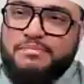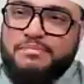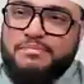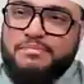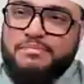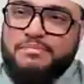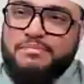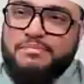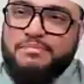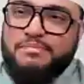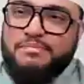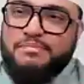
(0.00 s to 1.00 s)
দুনিয়ায়
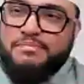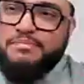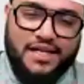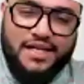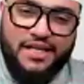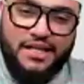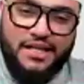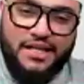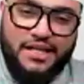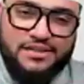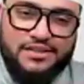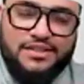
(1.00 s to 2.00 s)
থেকে
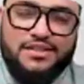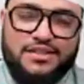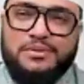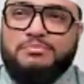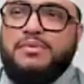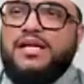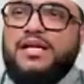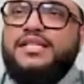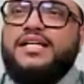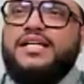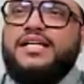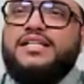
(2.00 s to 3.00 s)

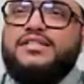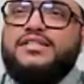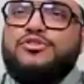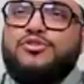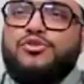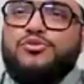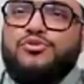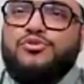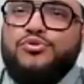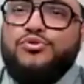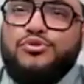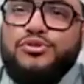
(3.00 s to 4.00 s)
মালিকের
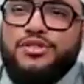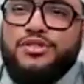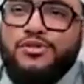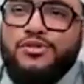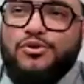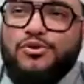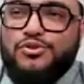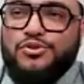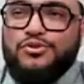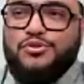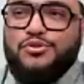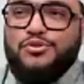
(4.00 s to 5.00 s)
সন্তুষ্টি অর্জন
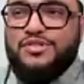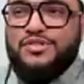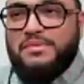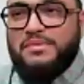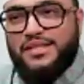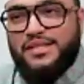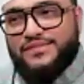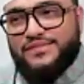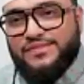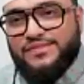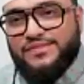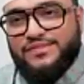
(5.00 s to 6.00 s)
করতে পারে
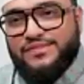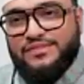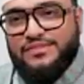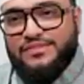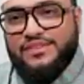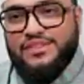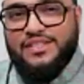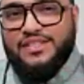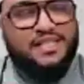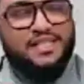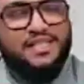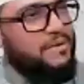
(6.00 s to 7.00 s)

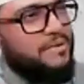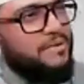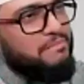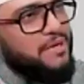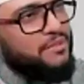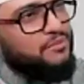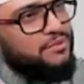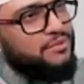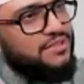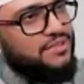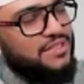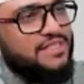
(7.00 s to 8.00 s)
কিভাবে মানুষ
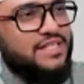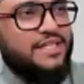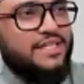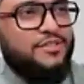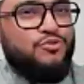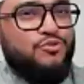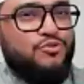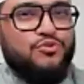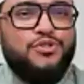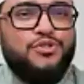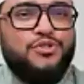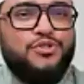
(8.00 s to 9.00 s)
নিজেকে
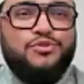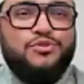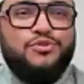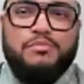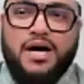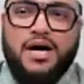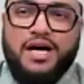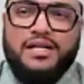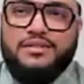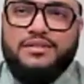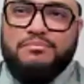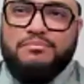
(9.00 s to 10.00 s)
চরিত্রবান
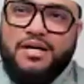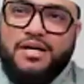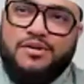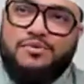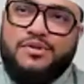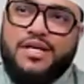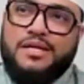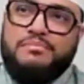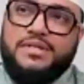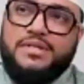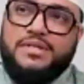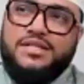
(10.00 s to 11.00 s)
বানানোর এই
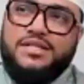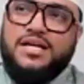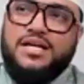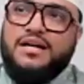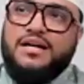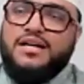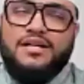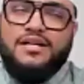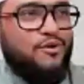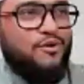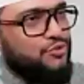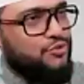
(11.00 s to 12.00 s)
বিদ্যা
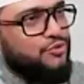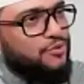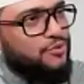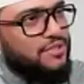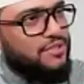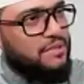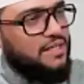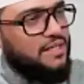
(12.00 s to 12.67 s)
অর্জন করতে পারে